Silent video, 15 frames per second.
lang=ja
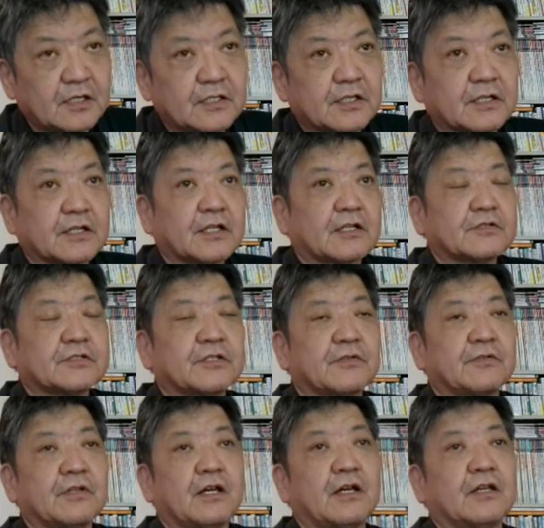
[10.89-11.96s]
佐々木敦
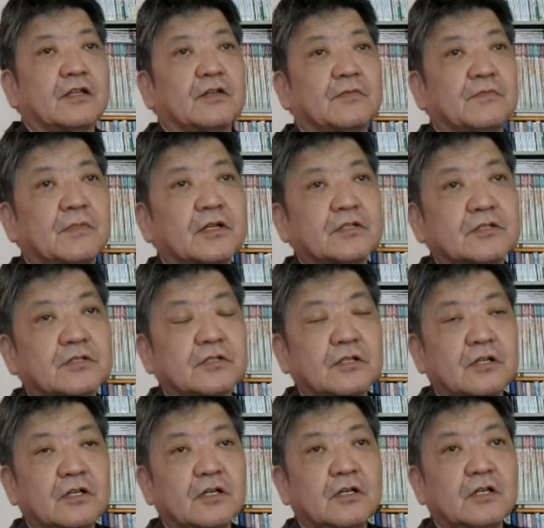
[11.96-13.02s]
でございます、
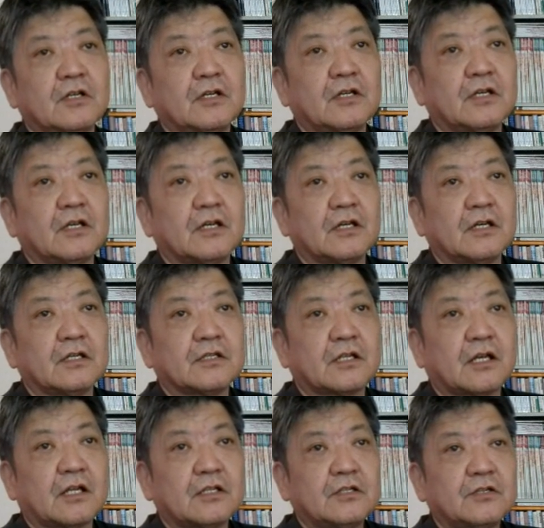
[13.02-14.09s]
えー、
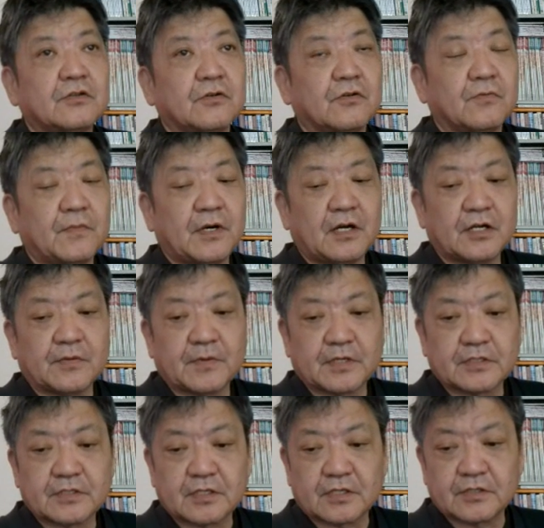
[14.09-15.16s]
3時を回りま
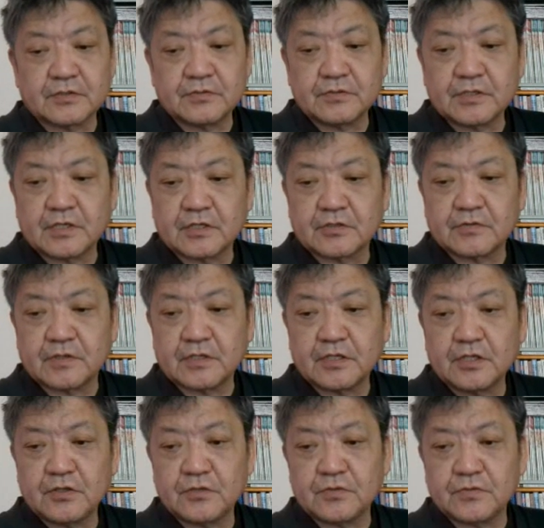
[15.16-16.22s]
した。12月は
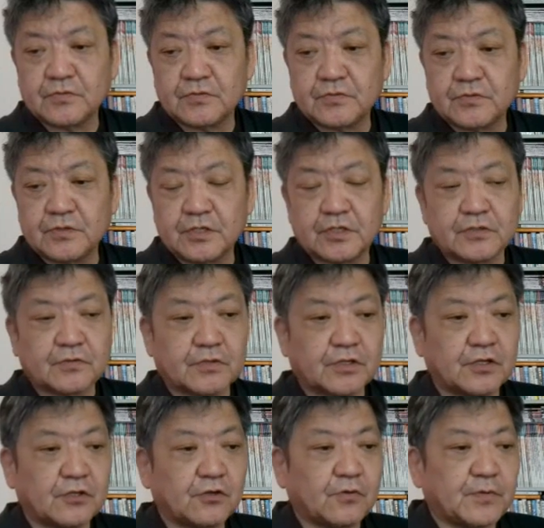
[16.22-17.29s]
29日の
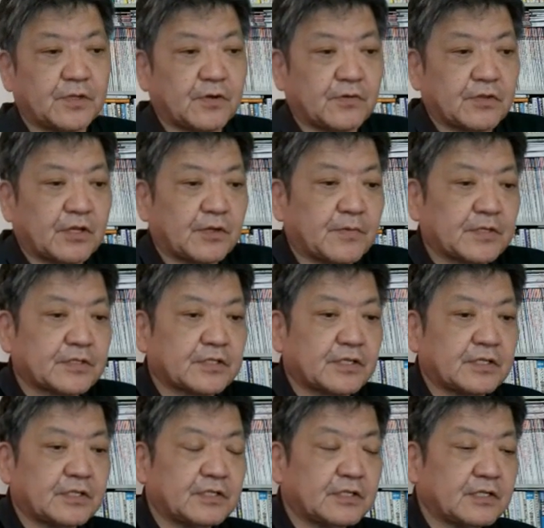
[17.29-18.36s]
金曜日でございまして。